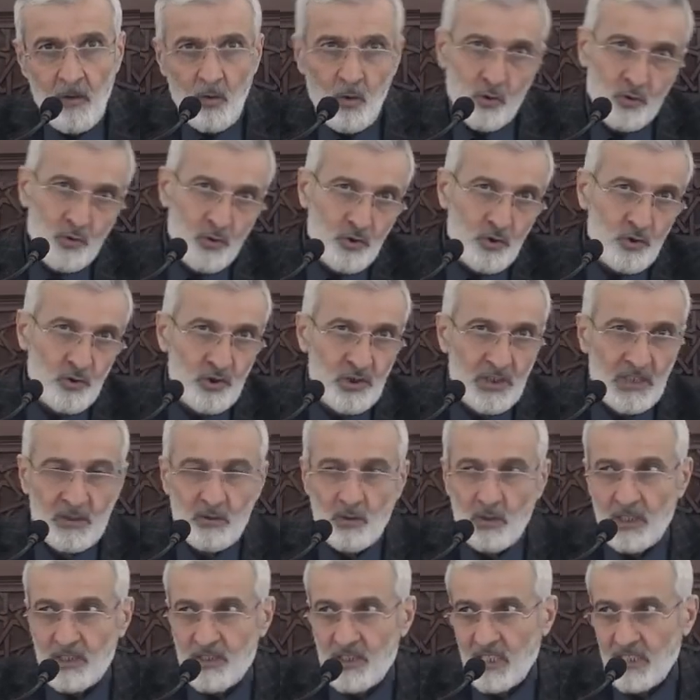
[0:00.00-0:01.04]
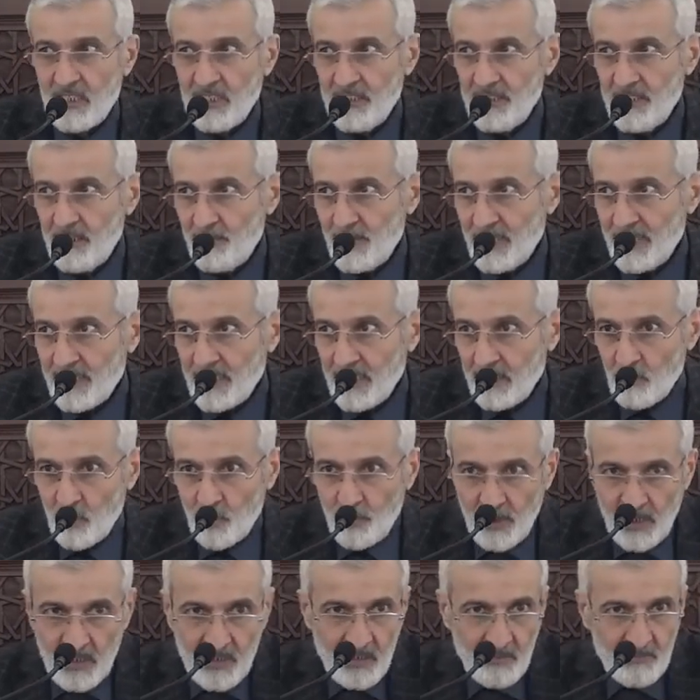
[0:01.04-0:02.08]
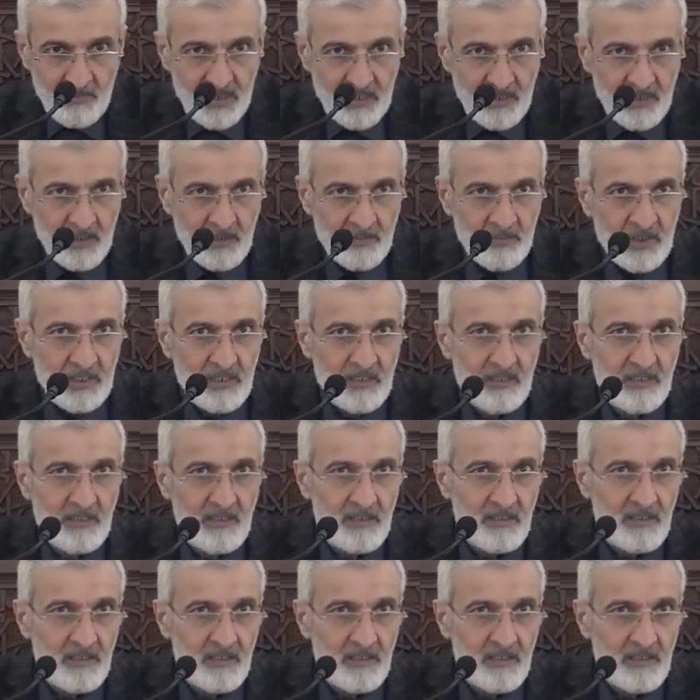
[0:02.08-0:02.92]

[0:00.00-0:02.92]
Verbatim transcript: o düşüncede olacak anlamına gelmiyor. Peygamber hanım ya.